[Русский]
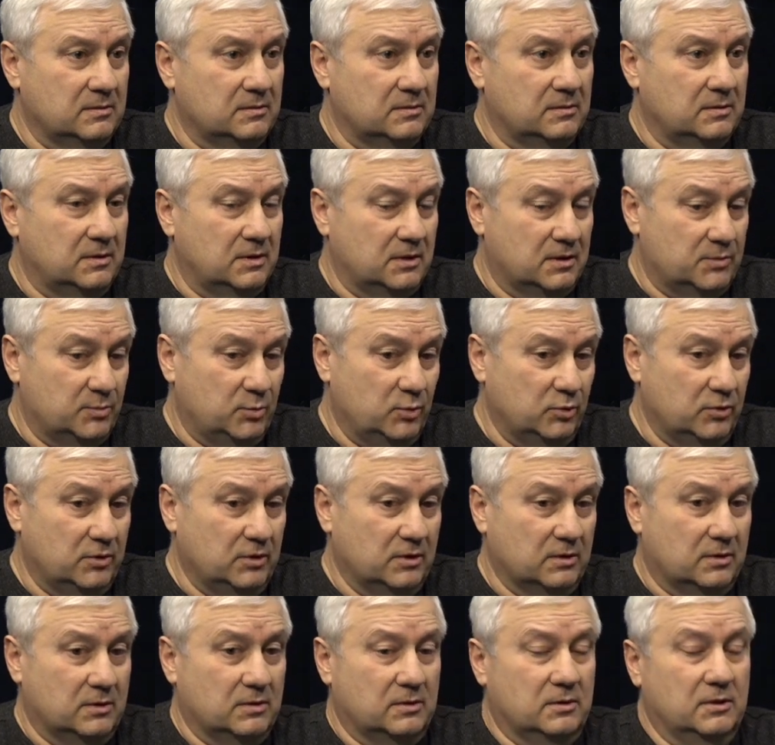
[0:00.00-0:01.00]
этих
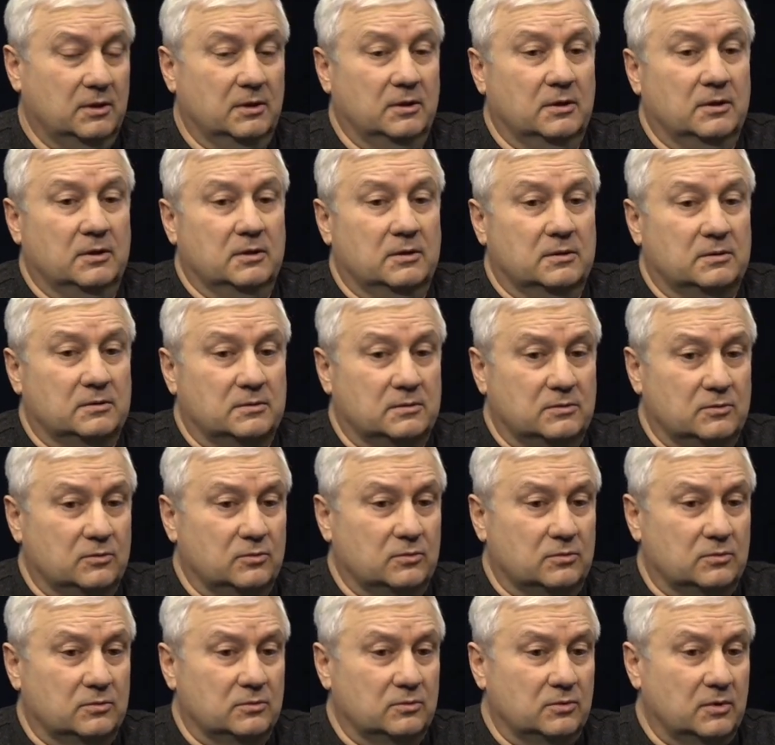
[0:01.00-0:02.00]
спутников ну,
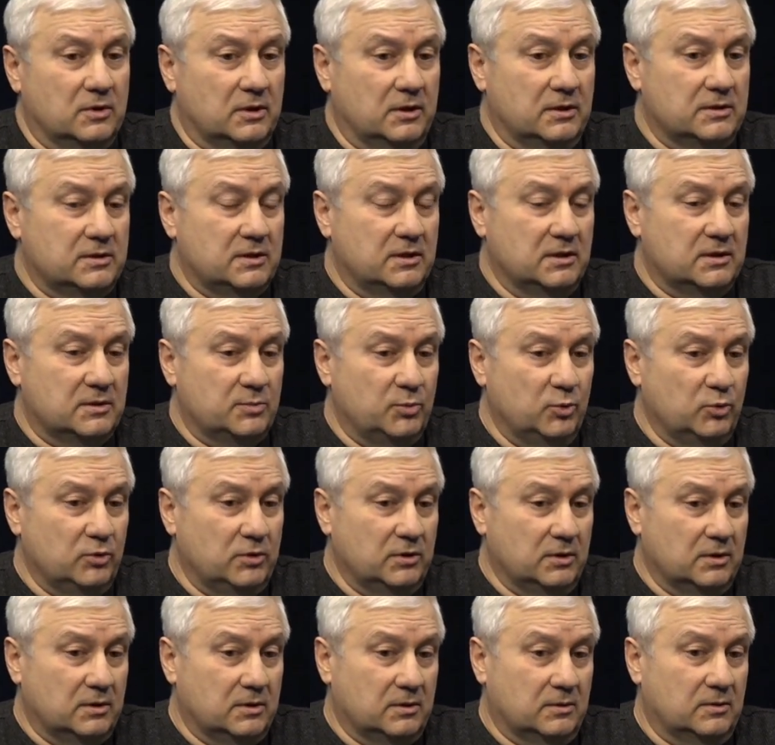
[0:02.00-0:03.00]
украинских спутников. А